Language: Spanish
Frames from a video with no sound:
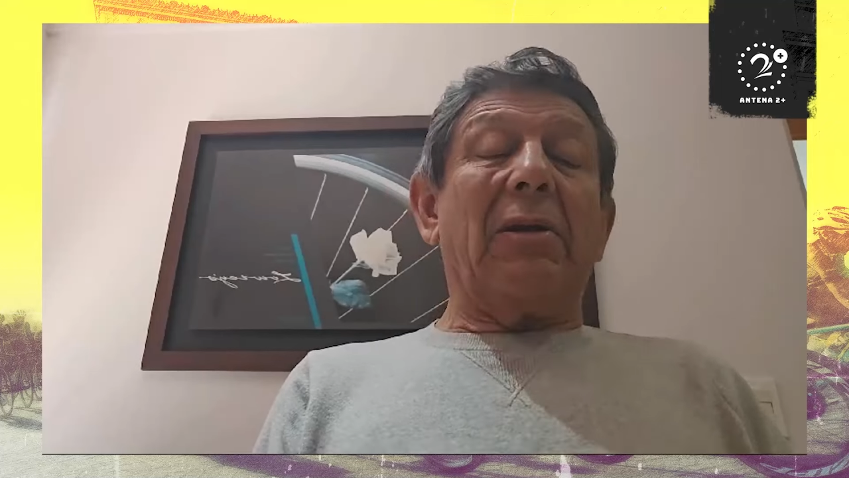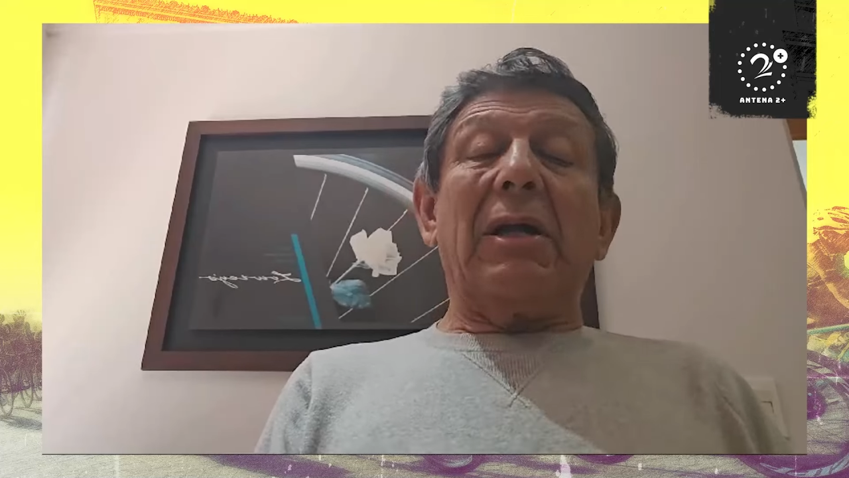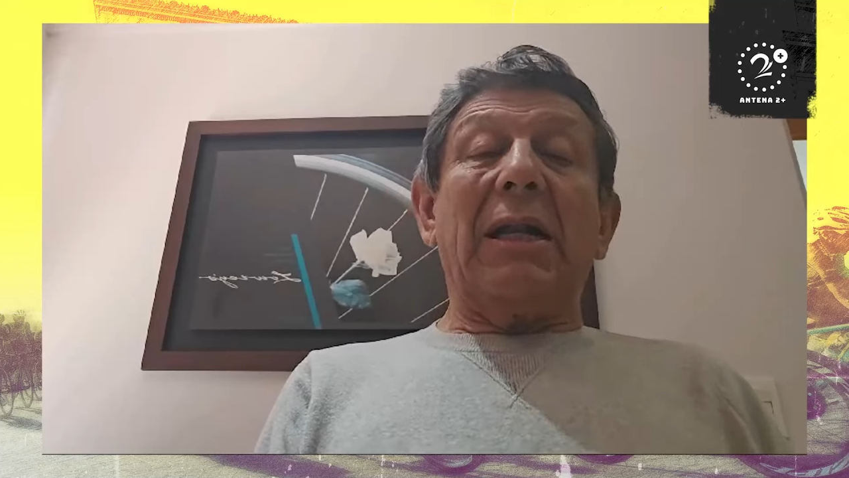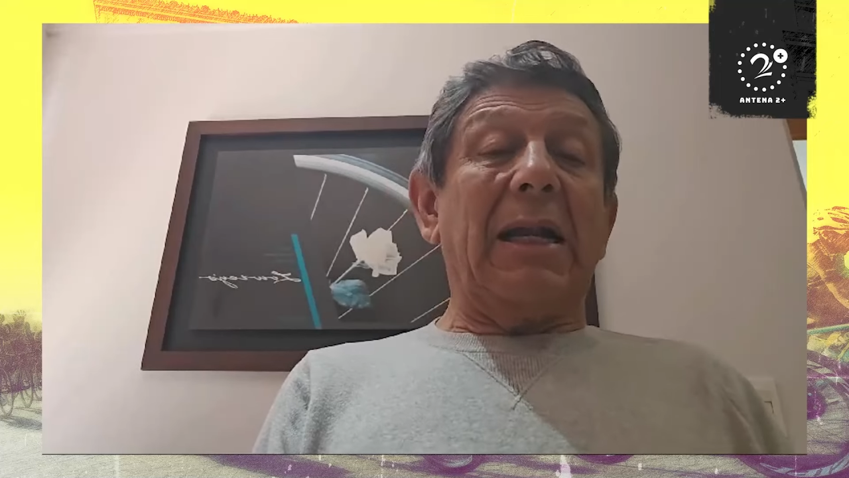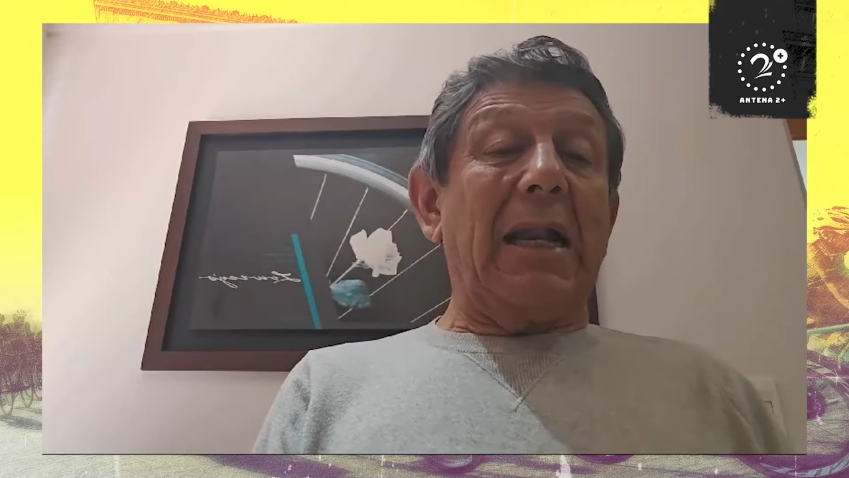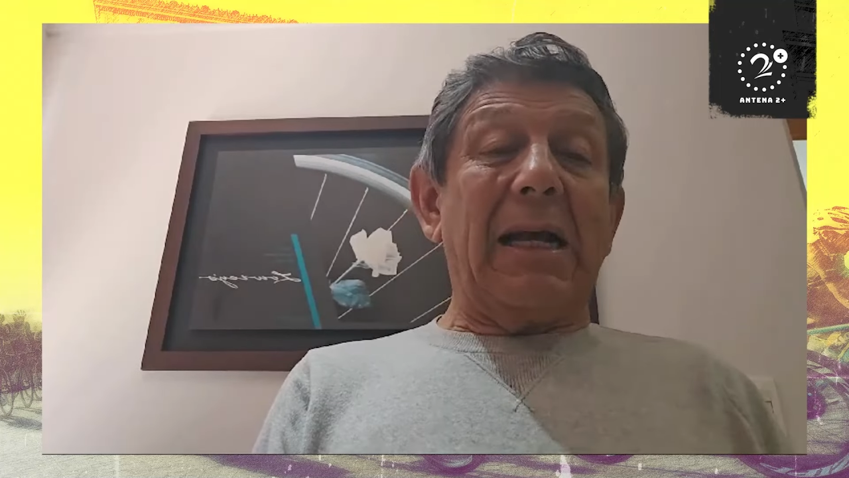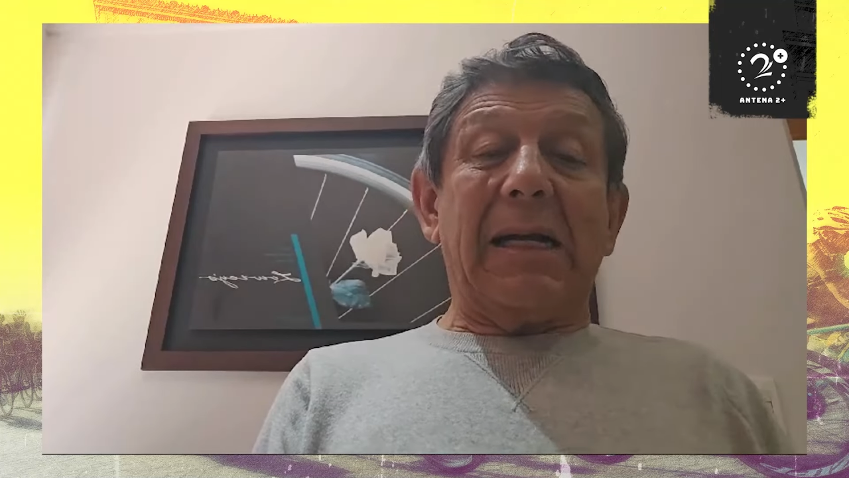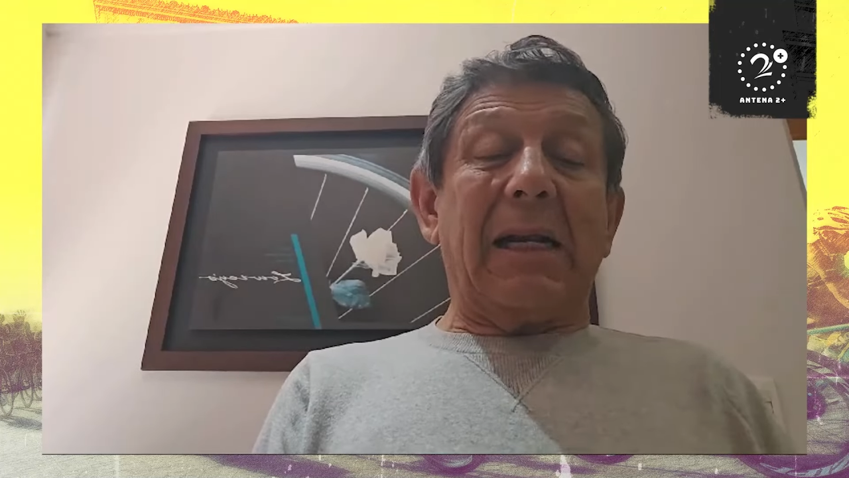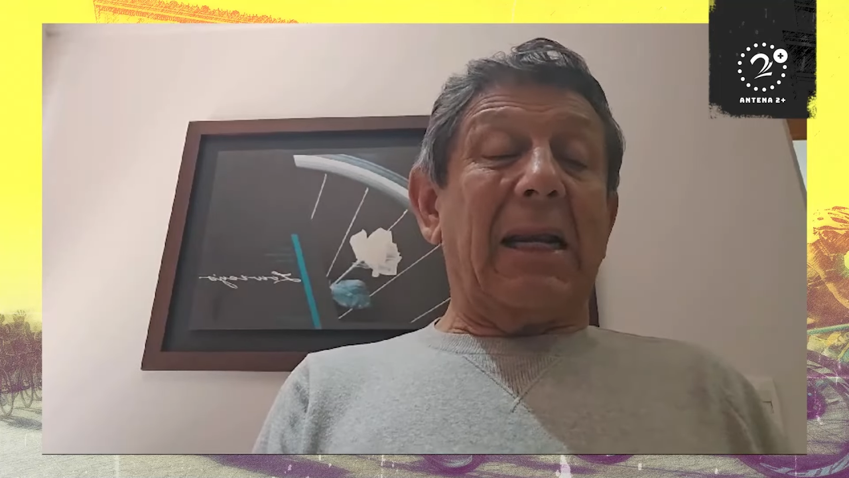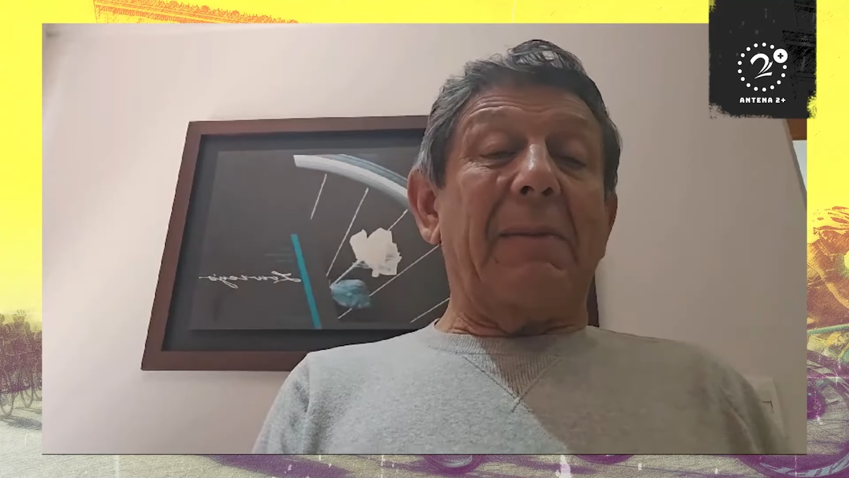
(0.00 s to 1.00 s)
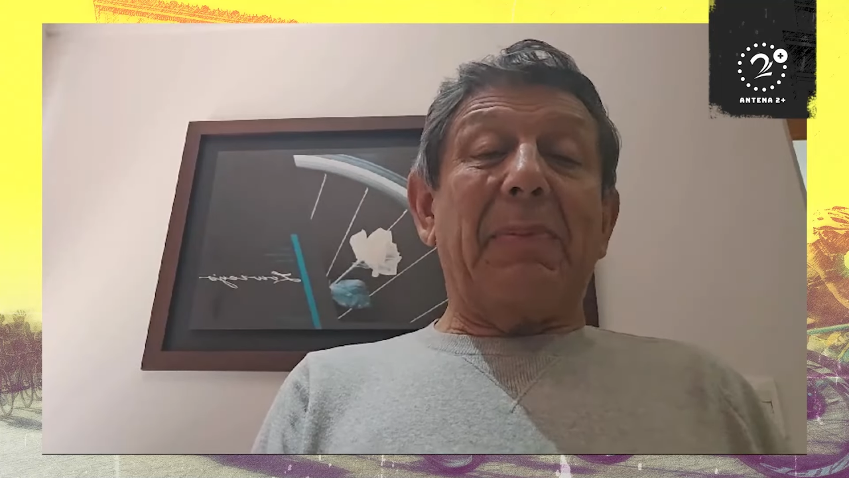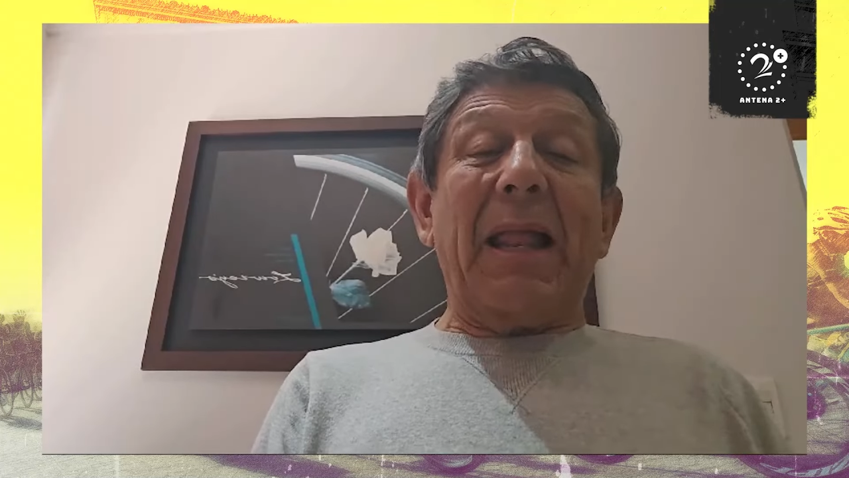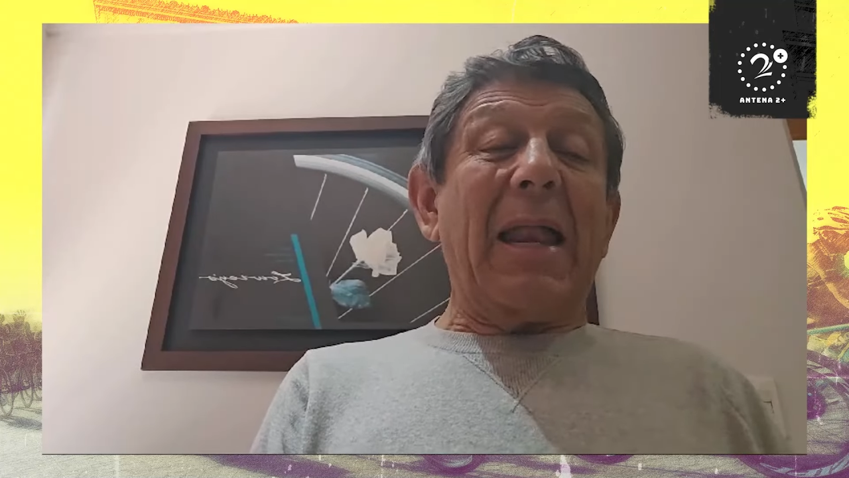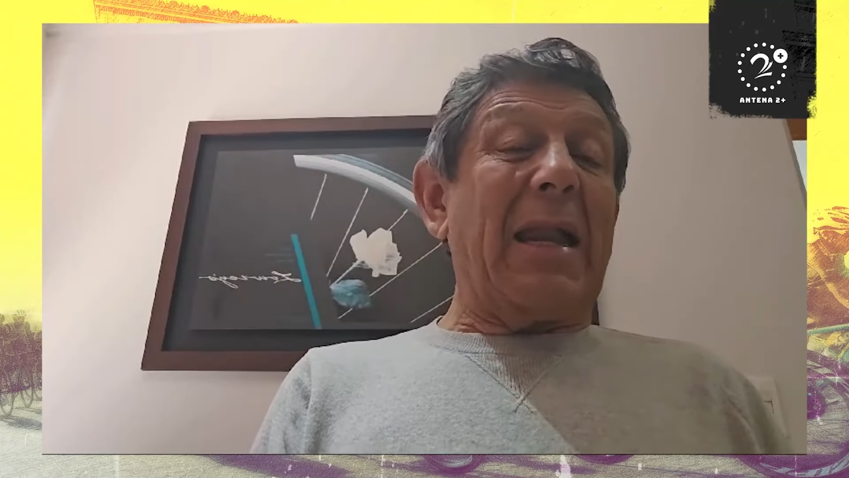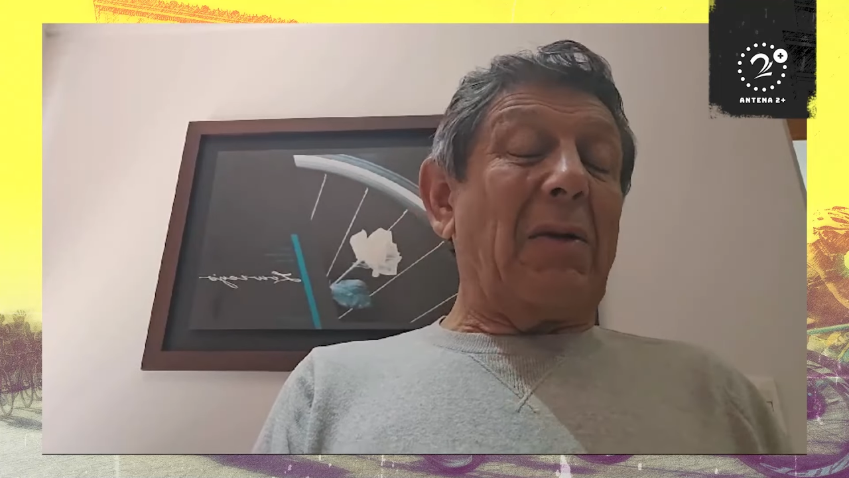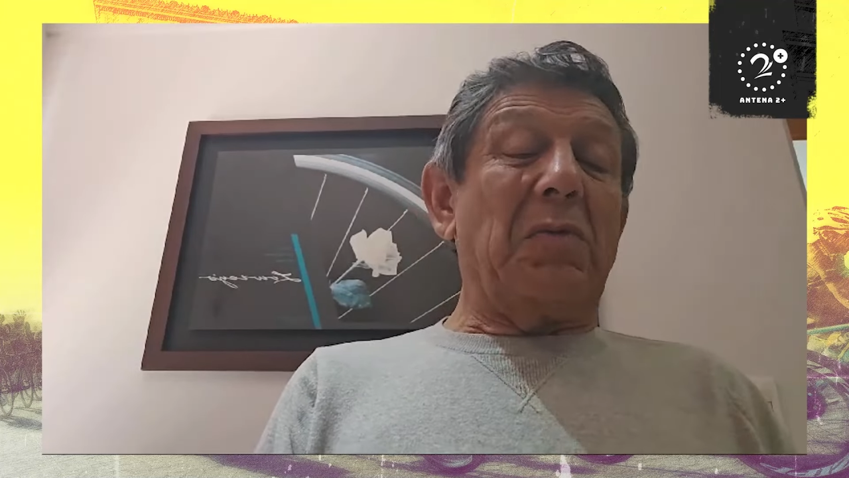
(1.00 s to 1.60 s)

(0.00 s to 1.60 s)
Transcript: pero en general la carrera plana,